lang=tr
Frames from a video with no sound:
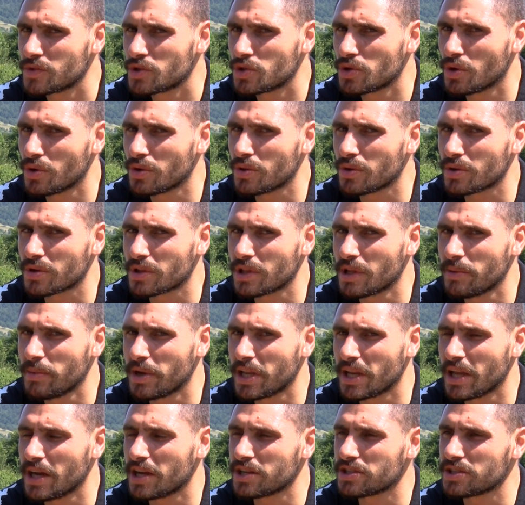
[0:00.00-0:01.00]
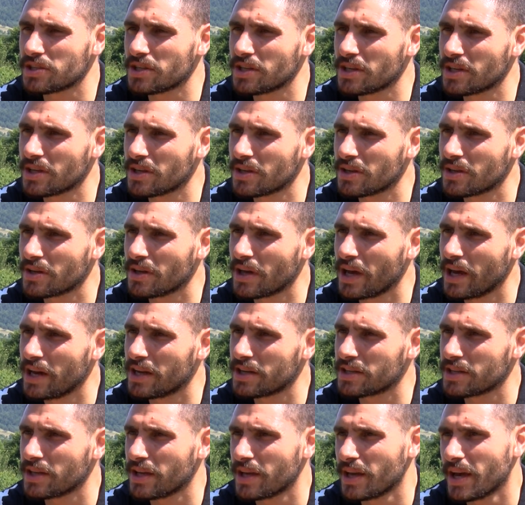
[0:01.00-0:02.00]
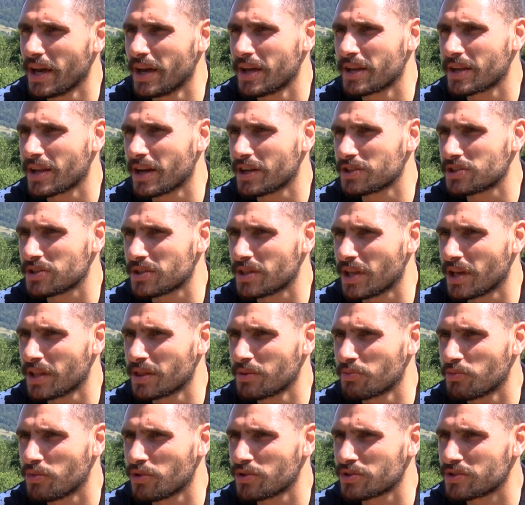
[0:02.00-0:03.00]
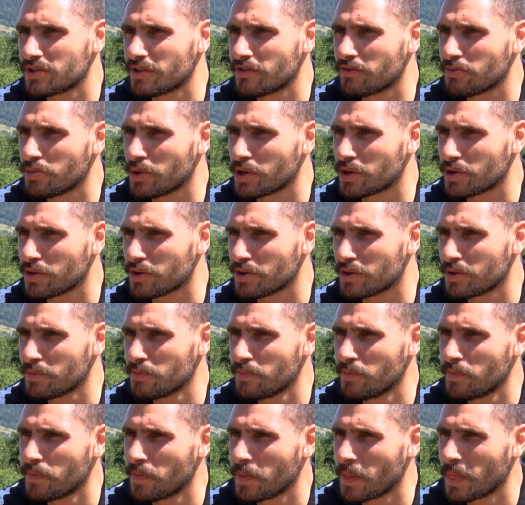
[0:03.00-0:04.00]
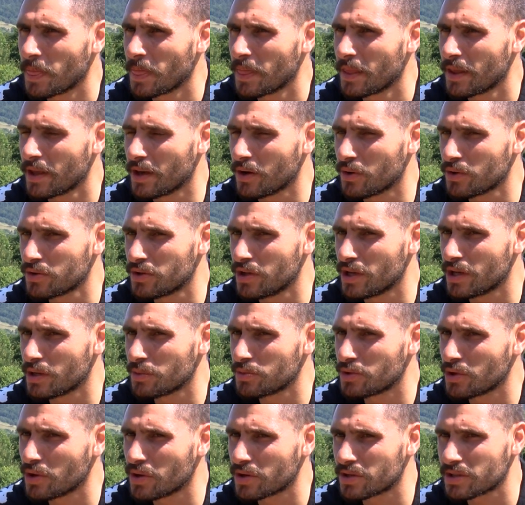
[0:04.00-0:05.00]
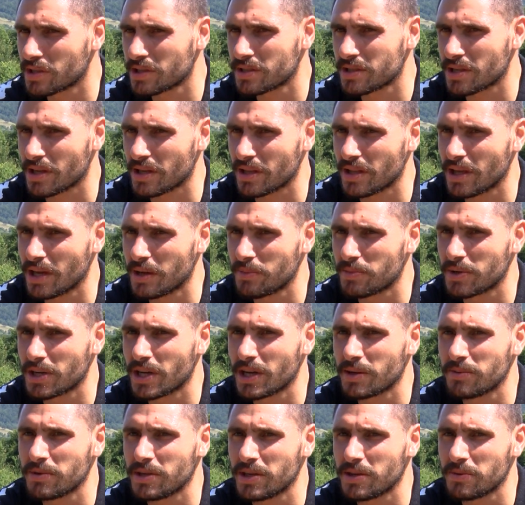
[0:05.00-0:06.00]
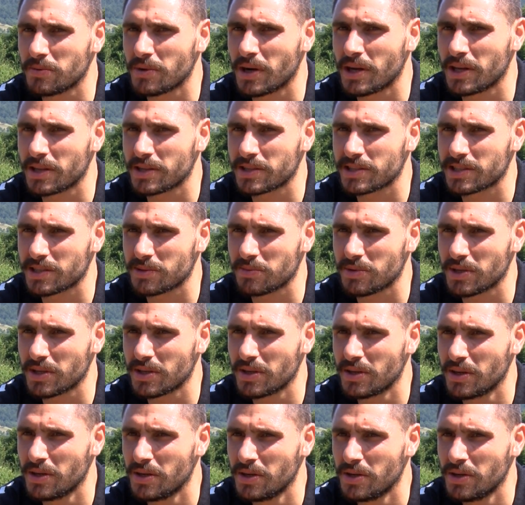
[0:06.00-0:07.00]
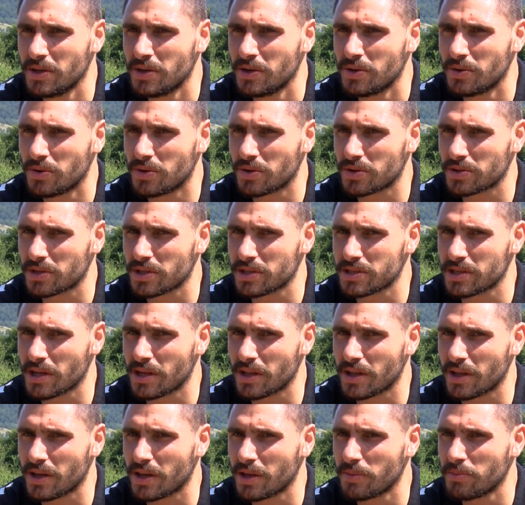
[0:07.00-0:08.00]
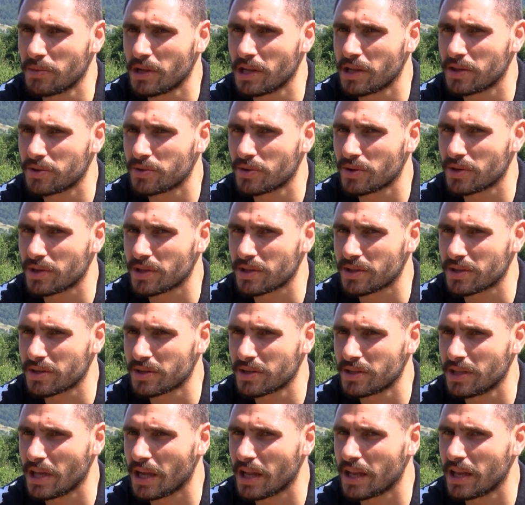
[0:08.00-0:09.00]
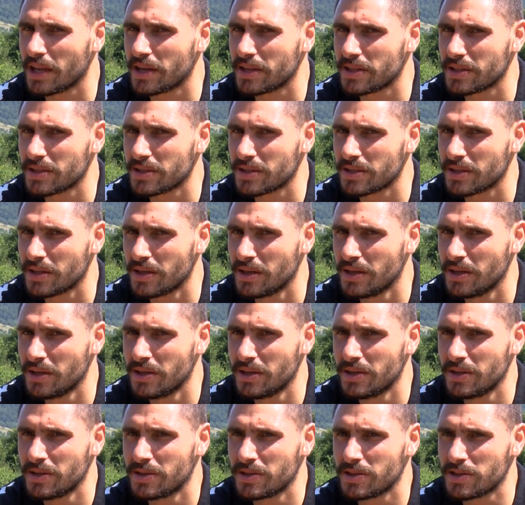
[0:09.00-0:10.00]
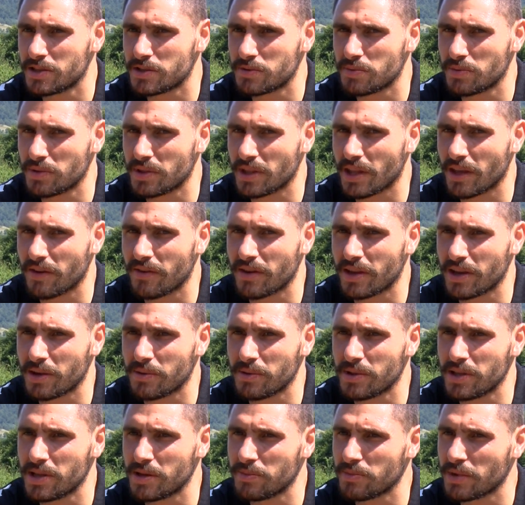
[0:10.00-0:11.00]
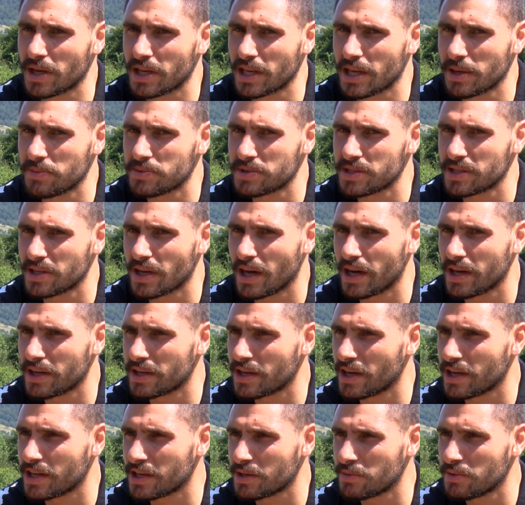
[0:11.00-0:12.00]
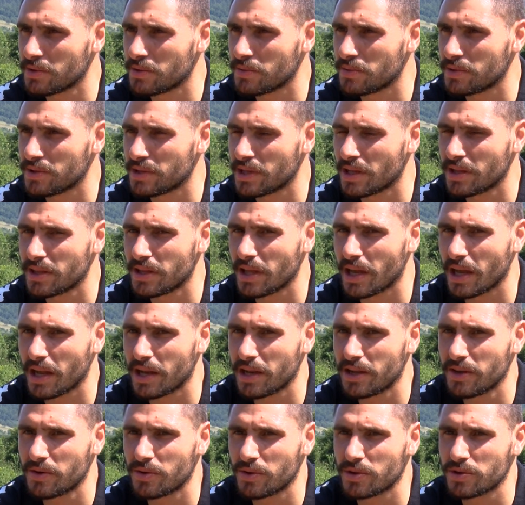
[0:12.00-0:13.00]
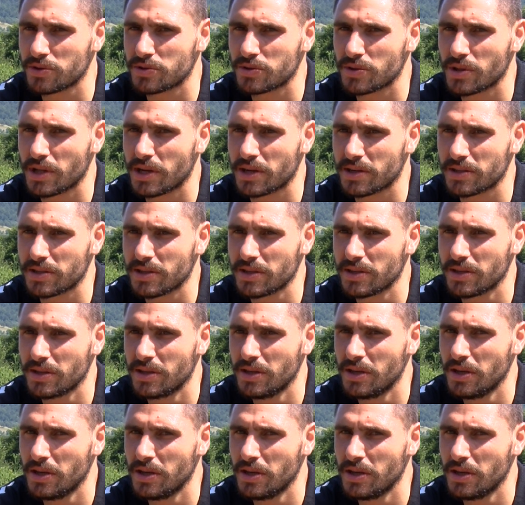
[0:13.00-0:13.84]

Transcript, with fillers: çoğunlukla ben her şeyi her şeyi her açıdan pozitif bakıyorum. O dönemki orta sahada Emre abi gibi, Alex gibi orta sahalarla birlikte oynadık. Diğerlerinin ismini de verebilirim. Yani hepsi ayrı ayrı birbirinden değerli oyunculardı.